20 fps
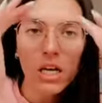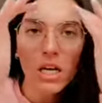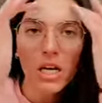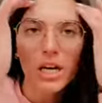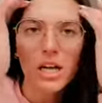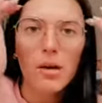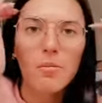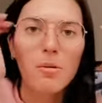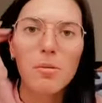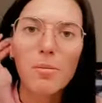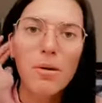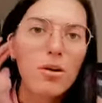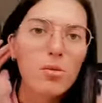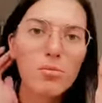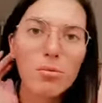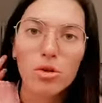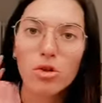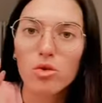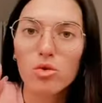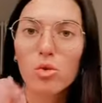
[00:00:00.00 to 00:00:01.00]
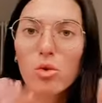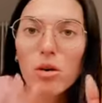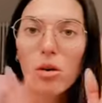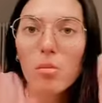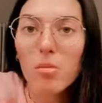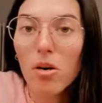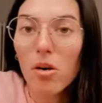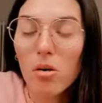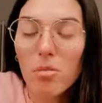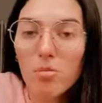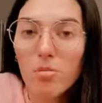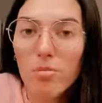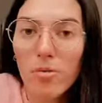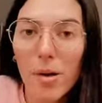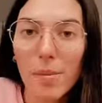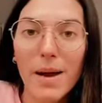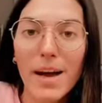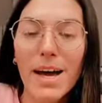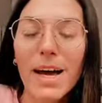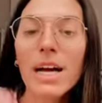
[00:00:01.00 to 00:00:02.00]
che mi pare un po' assurdo, però
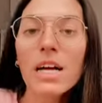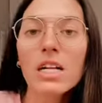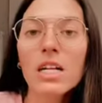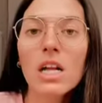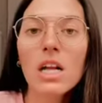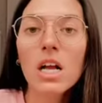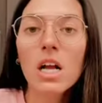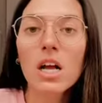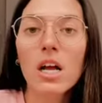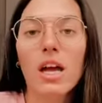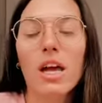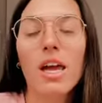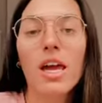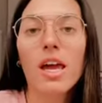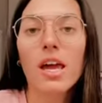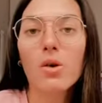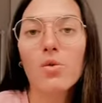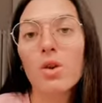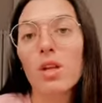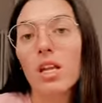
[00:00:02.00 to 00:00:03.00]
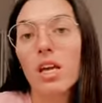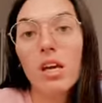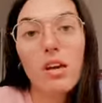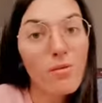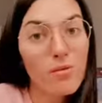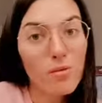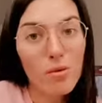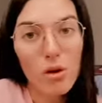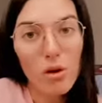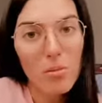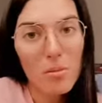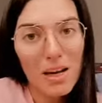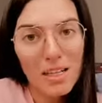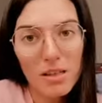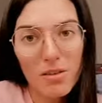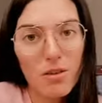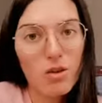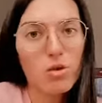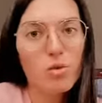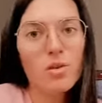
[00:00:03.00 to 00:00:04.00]
vabbè. E quindi
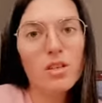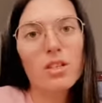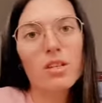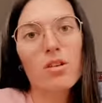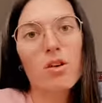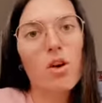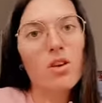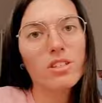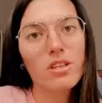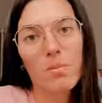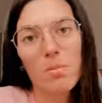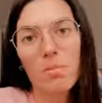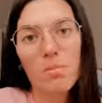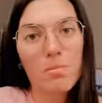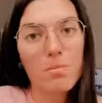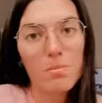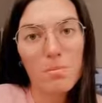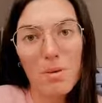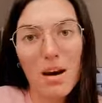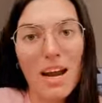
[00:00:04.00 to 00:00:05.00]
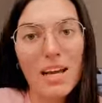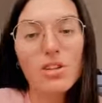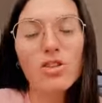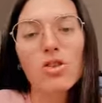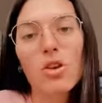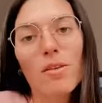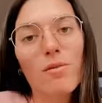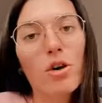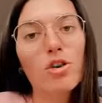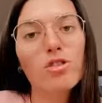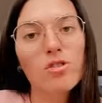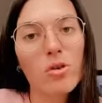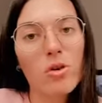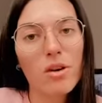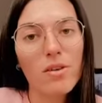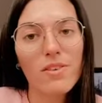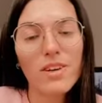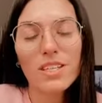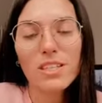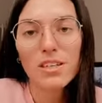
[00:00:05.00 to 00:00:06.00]
informatevi su questa cosa presso la vostra
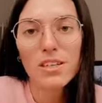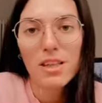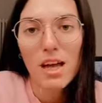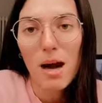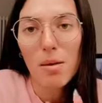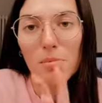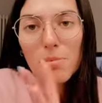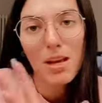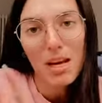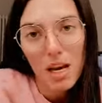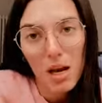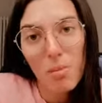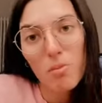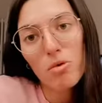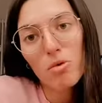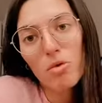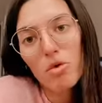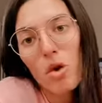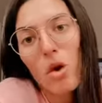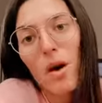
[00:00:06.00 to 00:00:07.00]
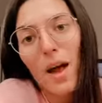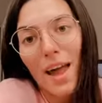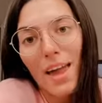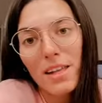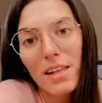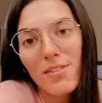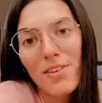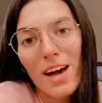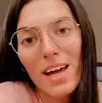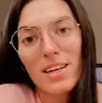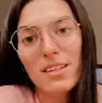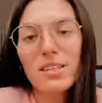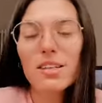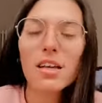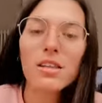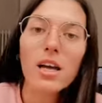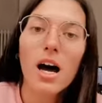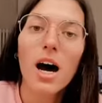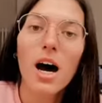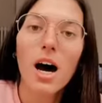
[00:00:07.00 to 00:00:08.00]
università, perché appunto è
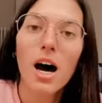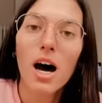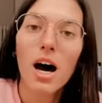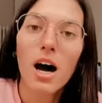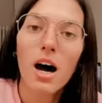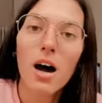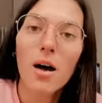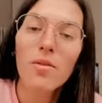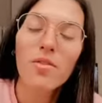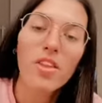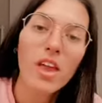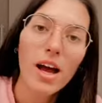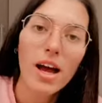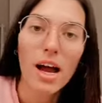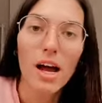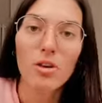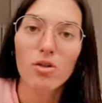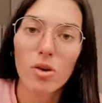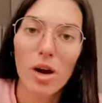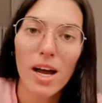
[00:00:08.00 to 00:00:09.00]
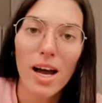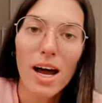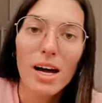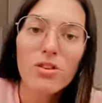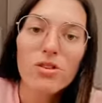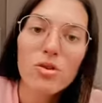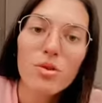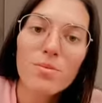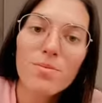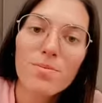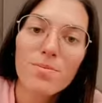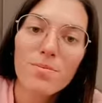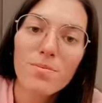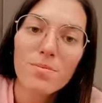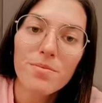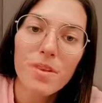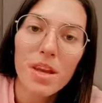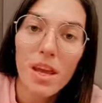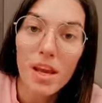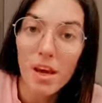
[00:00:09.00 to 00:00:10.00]
diversa da, da caso a caso
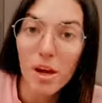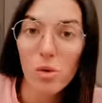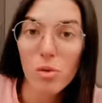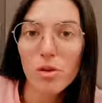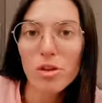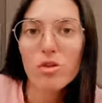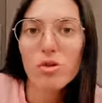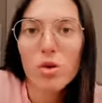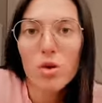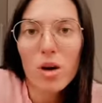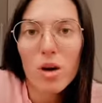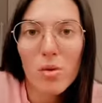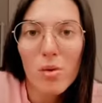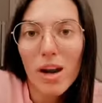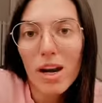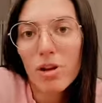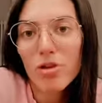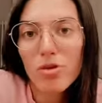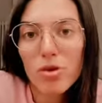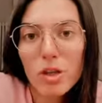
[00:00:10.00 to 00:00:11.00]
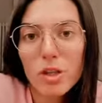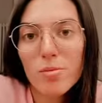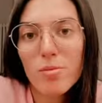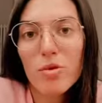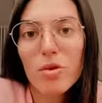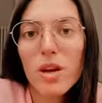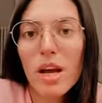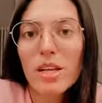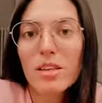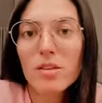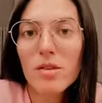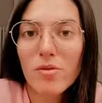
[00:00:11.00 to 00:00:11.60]
e questo riguarda giurisprudenza